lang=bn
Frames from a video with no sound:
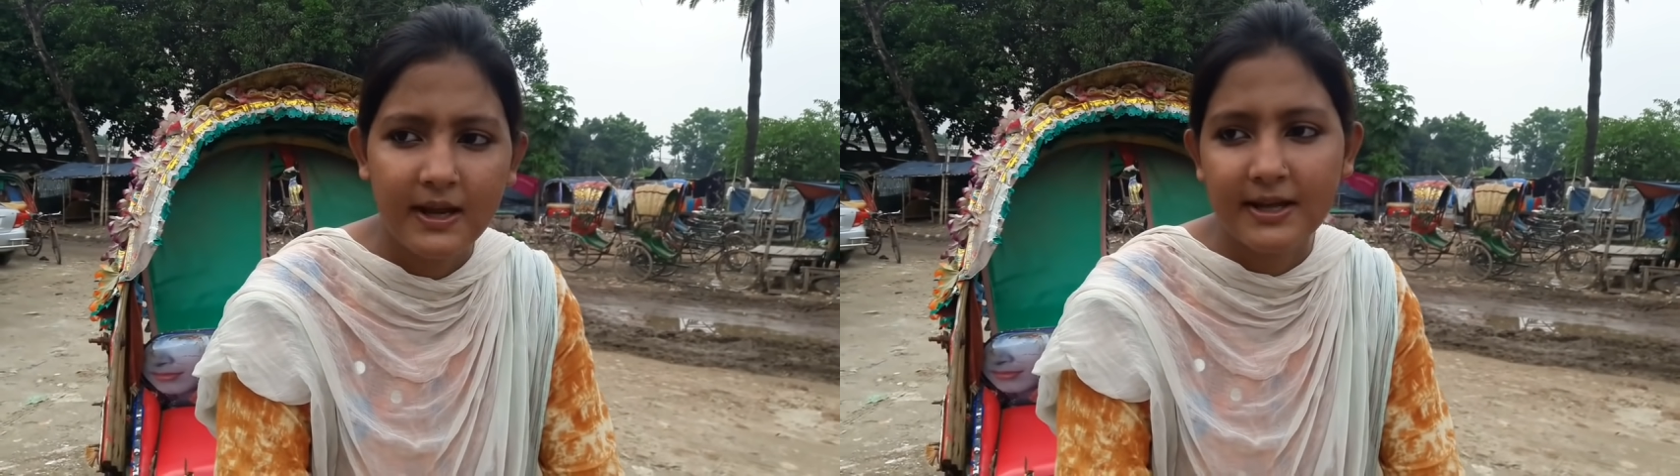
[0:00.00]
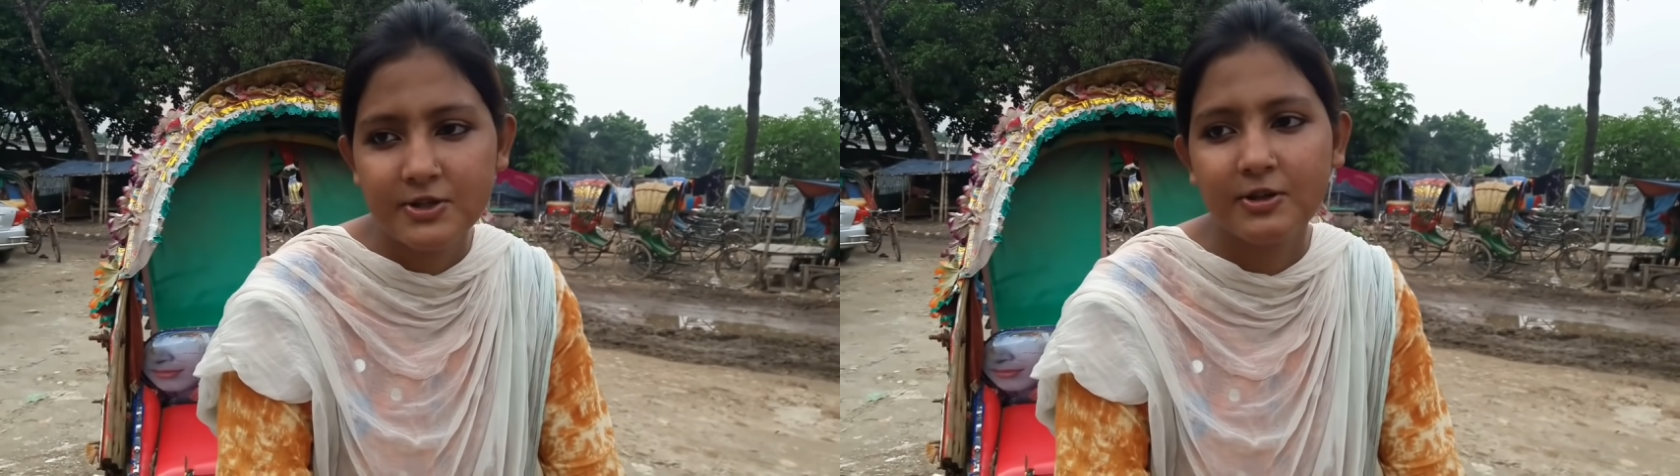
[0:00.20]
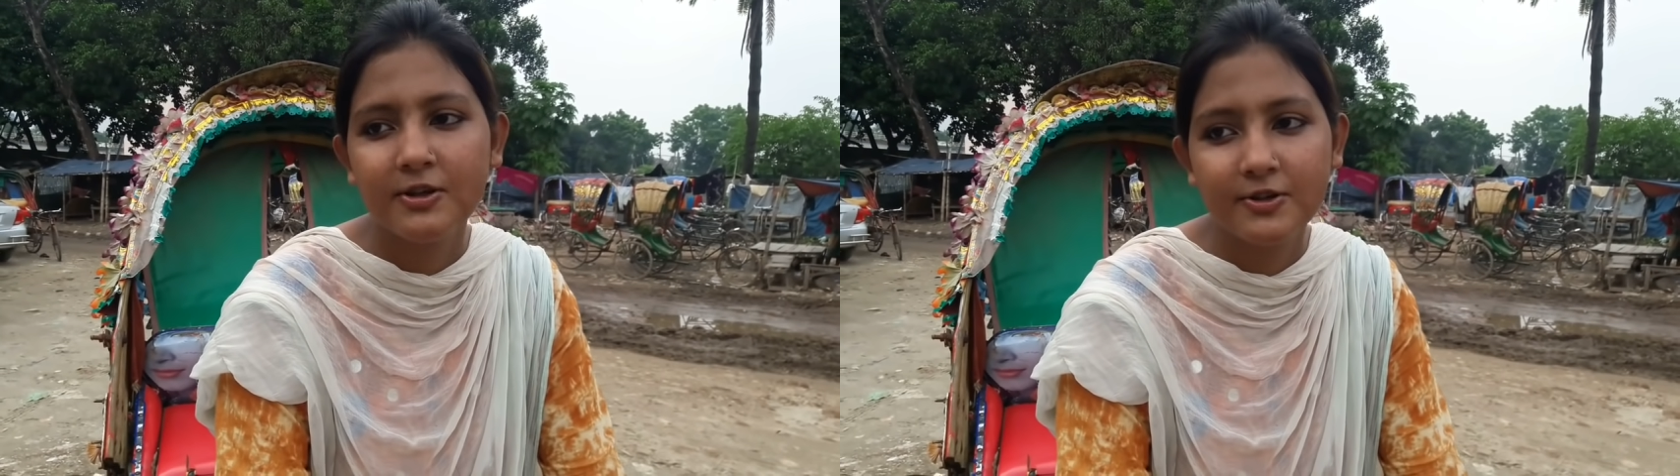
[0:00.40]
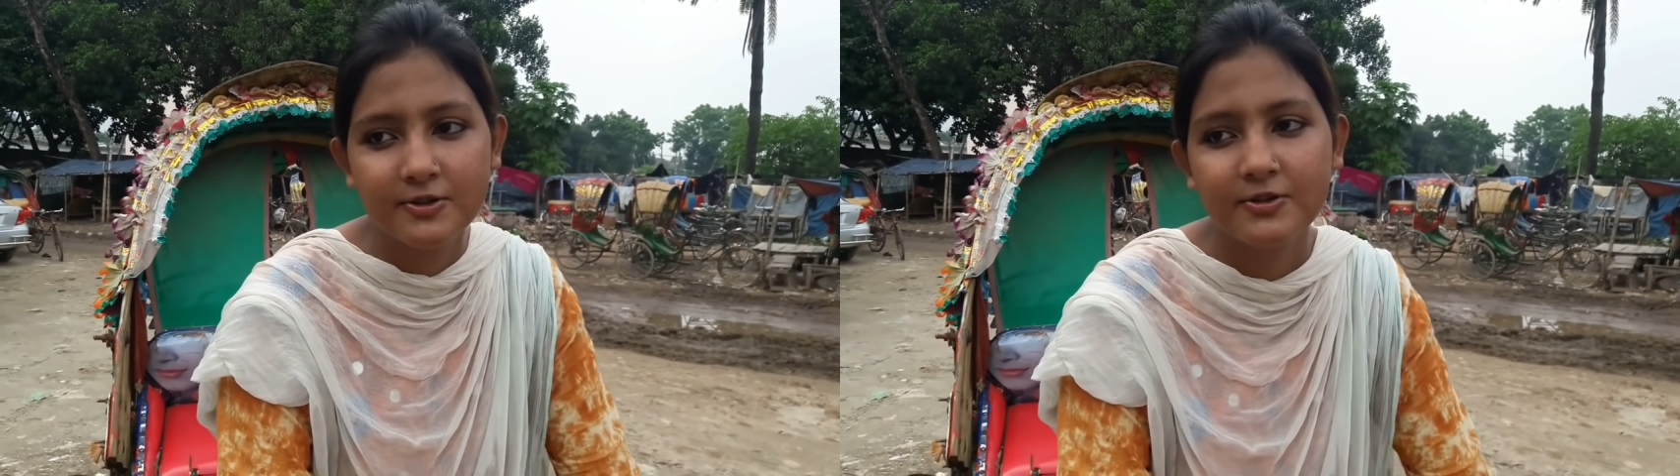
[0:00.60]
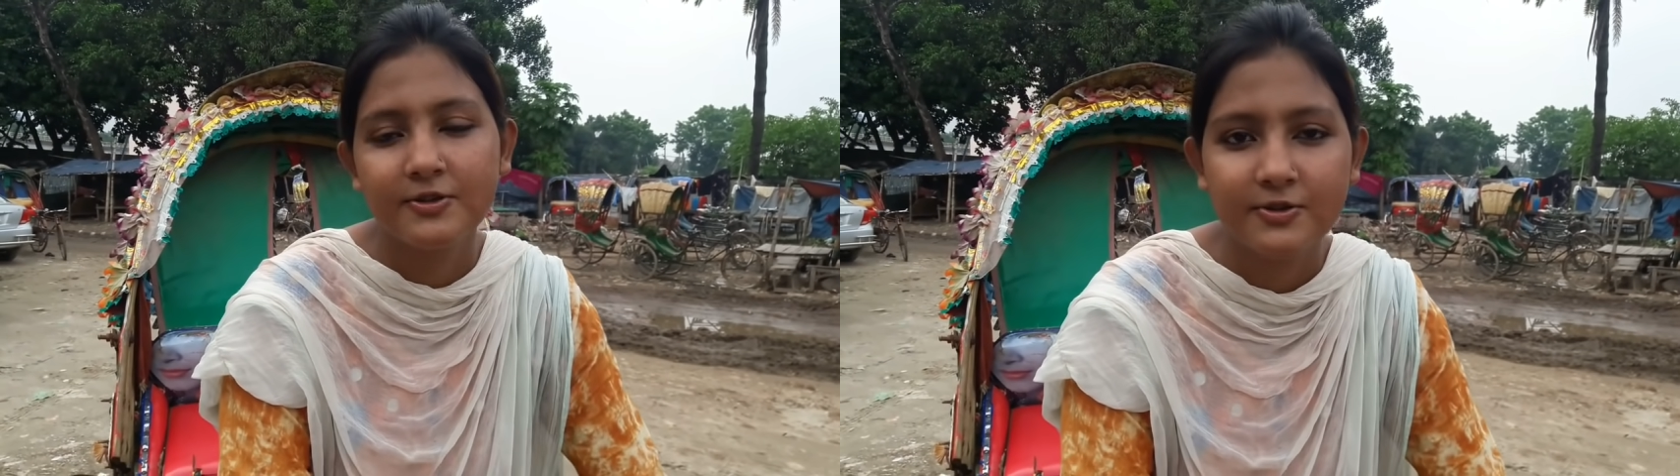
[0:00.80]
না চললে
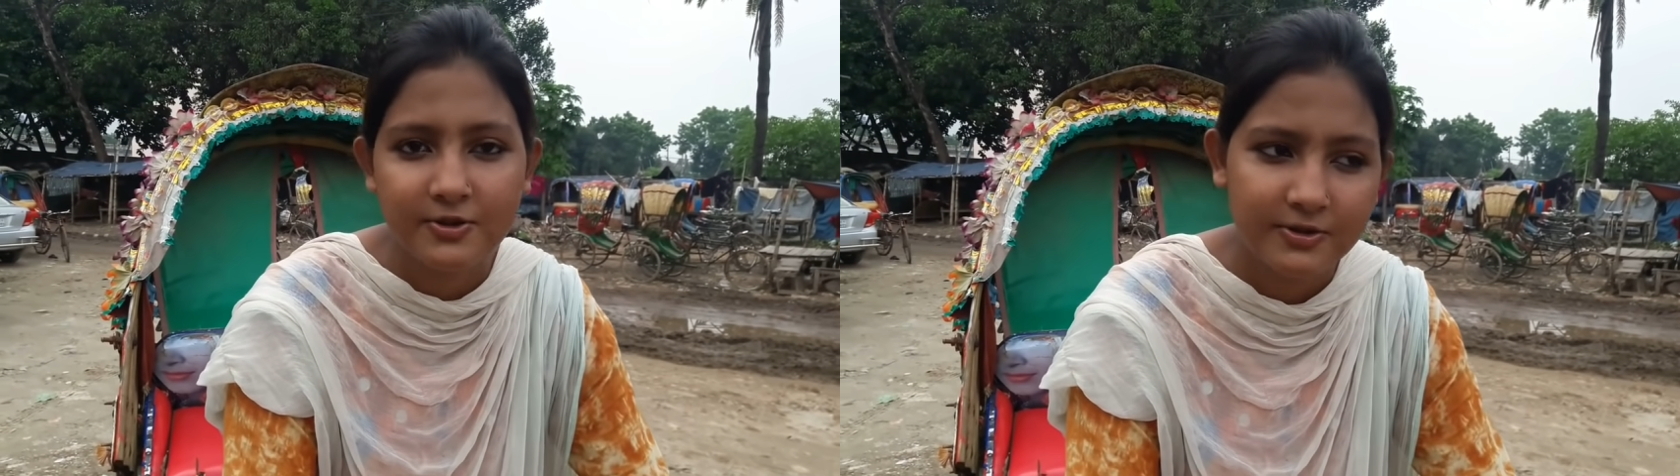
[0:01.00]
একটু একটু